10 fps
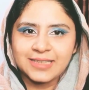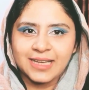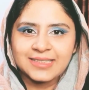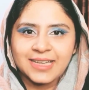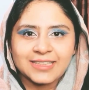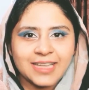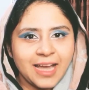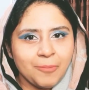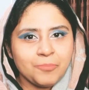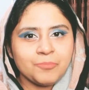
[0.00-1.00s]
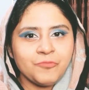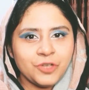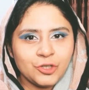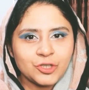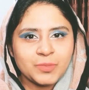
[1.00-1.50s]
साथ साथ अब
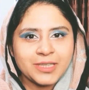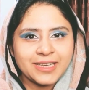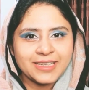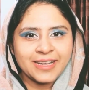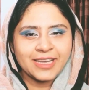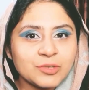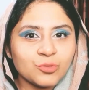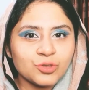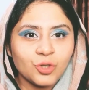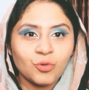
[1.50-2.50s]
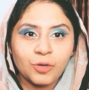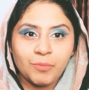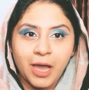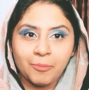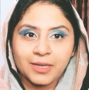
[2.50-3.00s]
वीडियोस भी देख रहे हैं सोच रही हूँ कि
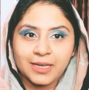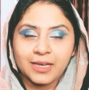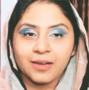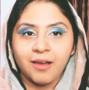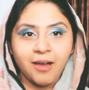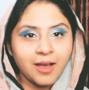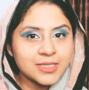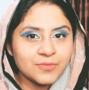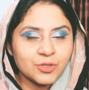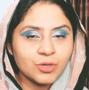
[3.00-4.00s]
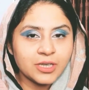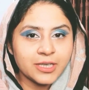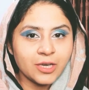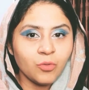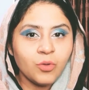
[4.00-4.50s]
मैं आपके लिए ख़ास वीडियो
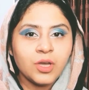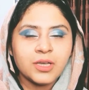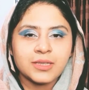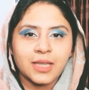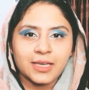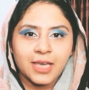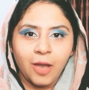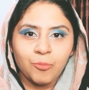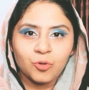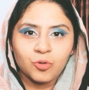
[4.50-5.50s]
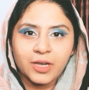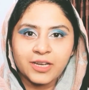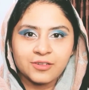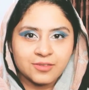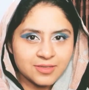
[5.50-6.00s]
लेके आऊँ ताकि आप लोगों का
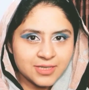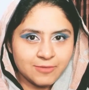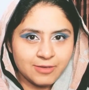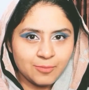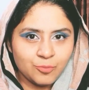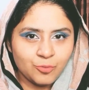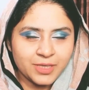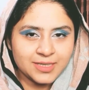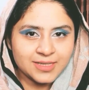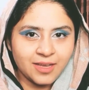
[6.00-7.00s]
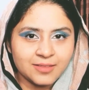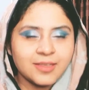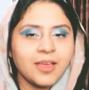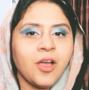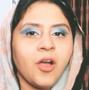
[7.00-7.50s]
इंटरेस्ट डेवलप हो मेरे
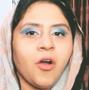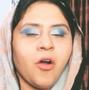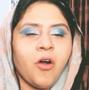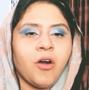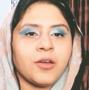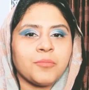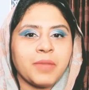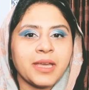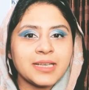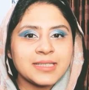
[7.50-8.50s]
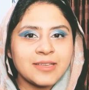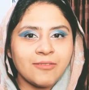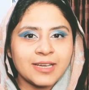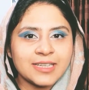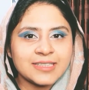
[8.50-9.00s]
साथ और मैं इस
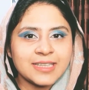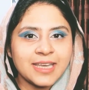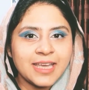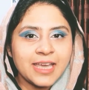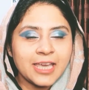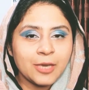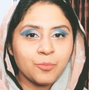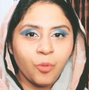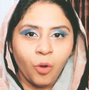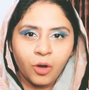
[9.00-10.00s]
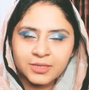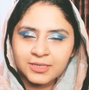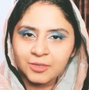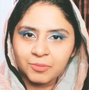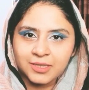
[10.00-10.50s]
हवाले से एक बहुत
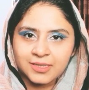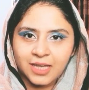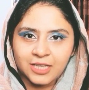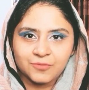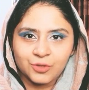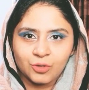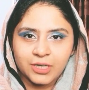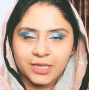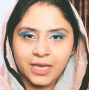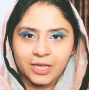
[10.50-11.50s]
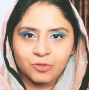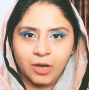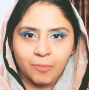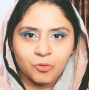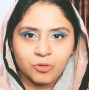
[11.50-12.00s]
ही ज़बरदस्त आज वीडियो लेके आई
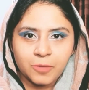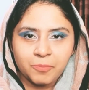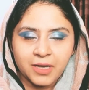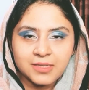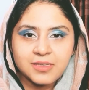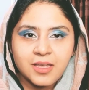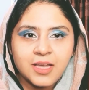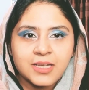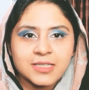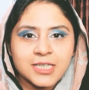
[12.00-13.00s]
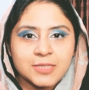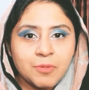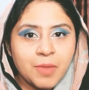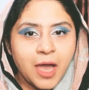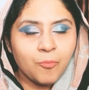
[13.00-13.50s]
हूँ आप लोगों के पास
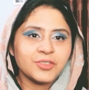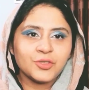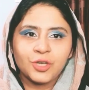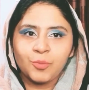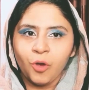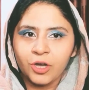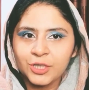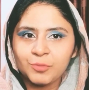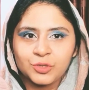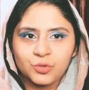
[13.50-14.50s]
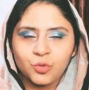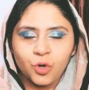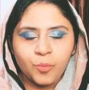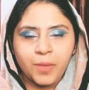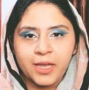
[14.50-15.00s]
जिसमें मैं आप जो कि बहुत ही मशहूर
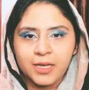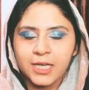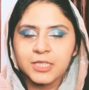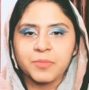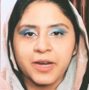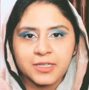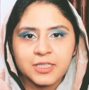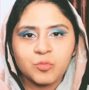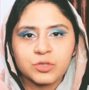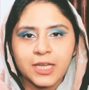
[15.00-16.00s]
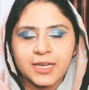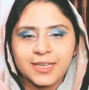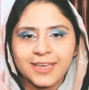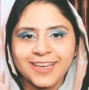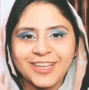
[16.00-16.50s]
और माया नाज ब्रांड से मुतल
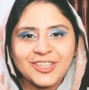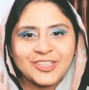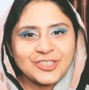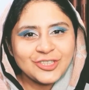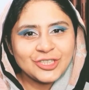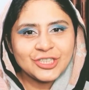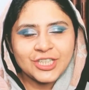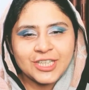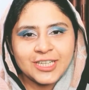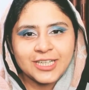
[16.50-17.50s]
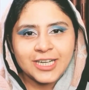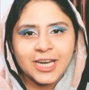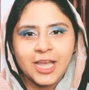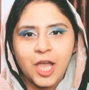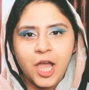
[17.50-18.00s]
है यकीन
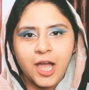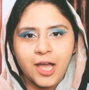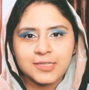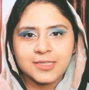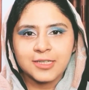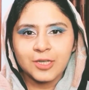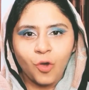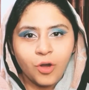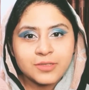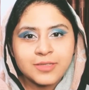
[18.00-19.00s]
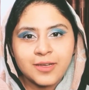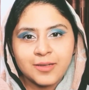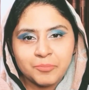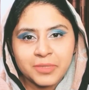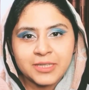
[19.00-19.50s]
कल कौन
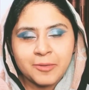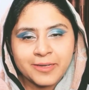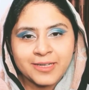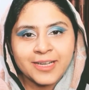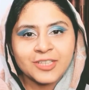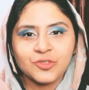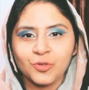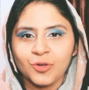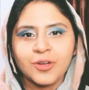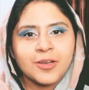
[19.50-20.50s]
सा बंदा बैठा है जो